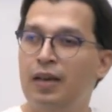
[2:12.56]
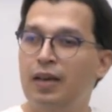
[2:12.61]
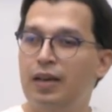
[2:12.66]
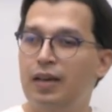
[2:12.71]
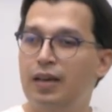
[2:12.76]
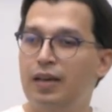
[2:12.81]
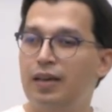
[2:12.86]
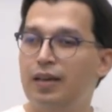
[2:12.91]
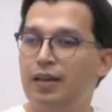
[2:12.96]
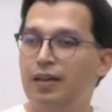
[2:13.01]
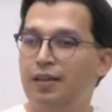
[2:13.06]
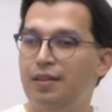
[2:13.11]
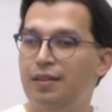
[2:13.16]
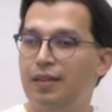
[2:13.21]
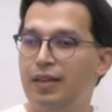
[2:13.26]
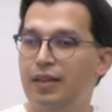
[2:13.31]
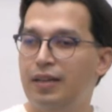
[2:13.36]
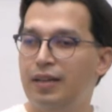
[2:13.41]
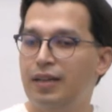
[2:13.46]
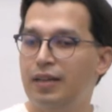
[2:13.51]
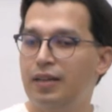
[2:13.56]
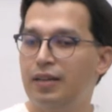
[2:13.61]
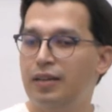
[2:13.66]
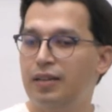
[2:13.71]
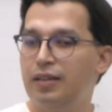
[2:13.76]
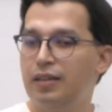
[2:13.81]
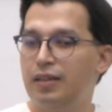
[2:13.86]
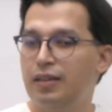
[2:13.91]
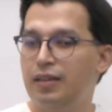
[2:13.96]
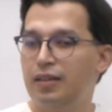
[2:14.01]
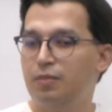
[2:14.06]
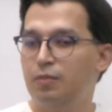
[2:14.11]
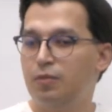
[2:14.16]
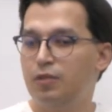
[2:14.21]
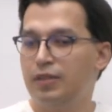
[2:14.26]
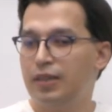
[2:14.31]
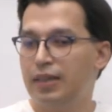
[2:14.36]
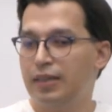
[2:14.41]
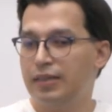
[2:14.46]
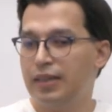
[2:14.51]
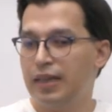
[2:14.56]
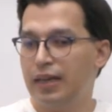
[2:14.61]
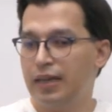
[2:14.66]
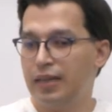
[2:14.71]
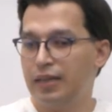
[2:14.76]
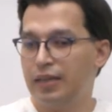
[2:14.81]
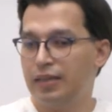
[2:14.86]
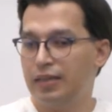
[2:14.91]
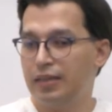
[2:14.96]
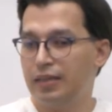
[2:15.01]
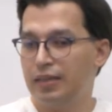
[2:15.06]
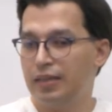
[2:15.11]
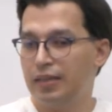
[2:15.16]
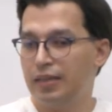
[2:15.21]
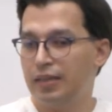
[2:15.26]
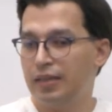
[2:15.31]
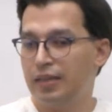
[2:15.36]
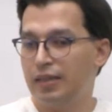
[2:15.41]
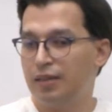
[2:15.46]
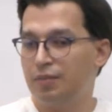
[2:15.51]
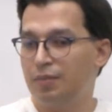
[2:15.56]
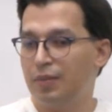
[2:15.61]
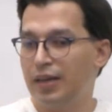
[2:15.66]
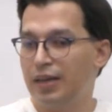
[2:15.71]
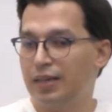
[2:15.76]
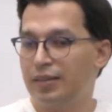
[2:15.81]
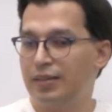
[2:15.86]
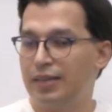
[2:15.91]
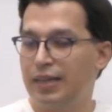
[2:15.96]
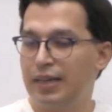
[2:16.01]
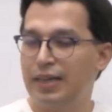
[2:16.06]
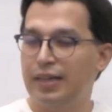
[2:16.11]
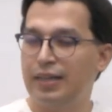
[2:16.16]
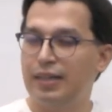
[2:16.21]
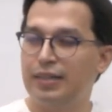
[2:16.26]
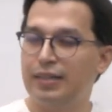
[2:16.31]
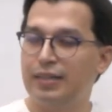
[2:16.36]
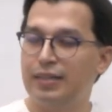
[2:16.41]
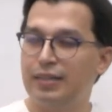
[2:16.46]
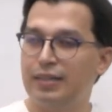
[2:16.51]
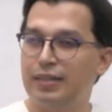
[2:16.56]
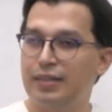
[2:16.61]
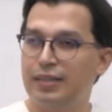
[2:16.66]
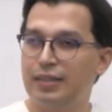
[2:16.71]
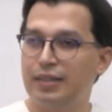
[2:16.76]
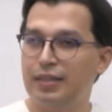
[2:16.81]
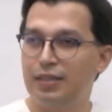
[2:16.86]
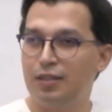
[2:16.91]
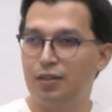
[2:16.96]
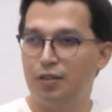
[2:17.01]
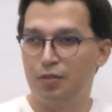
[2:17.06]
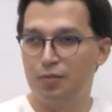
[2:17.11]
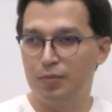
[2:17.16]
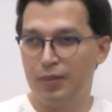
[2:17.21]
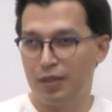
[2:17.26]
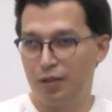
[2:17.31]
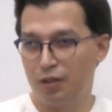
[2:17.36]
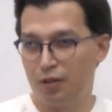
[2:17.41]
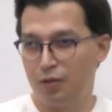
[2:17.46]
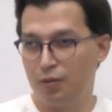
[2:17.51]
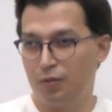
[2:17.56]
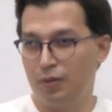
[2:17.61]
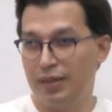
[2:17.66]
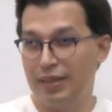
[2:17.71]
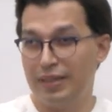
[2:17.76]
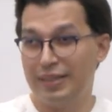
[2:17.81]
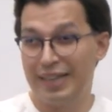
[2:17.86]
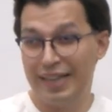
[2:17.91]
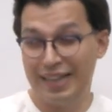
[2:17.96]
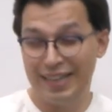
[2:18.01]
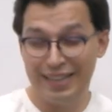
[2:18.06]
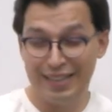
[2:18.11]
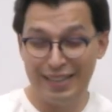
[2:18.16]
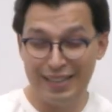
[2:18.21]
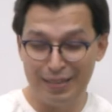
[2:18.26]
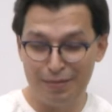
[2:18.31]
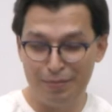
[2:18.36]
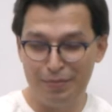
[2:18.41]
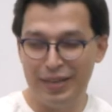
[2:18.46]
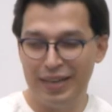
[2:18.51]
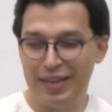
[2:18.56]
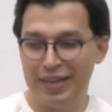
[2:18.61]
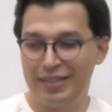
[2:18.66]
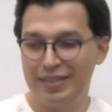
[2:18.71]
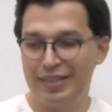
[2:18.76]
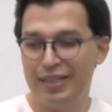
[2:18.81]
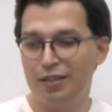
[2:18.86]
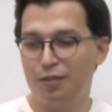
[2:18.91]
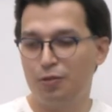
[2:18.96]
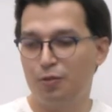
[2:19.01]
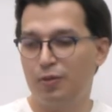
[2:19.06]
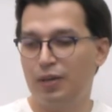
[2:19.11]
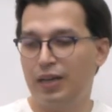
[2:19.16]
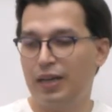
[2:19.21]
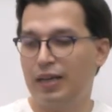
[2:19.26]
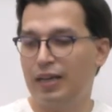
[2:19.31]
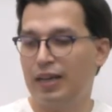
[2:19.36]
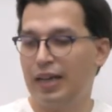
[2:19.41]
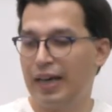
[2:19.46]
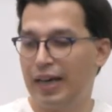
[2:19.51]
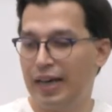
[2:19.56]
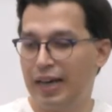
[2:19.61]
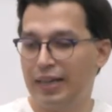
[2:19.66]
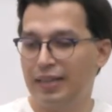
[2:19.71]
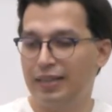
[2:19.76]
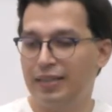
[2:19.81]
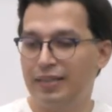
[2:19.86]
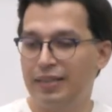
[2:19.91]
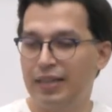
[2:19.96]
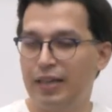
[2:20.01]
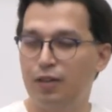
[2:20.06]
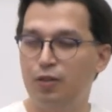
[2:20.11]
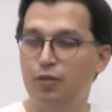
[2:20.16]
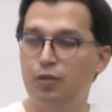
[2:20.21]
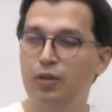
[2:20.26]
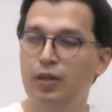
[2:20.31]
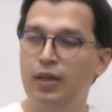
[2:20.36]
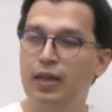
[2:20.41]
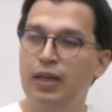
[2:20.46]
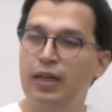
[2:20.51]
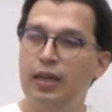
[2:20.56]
آه ثاني المده تاع المرض تاع الاوميكرون تاع بي ا 5 ولا الاعراض نتاعو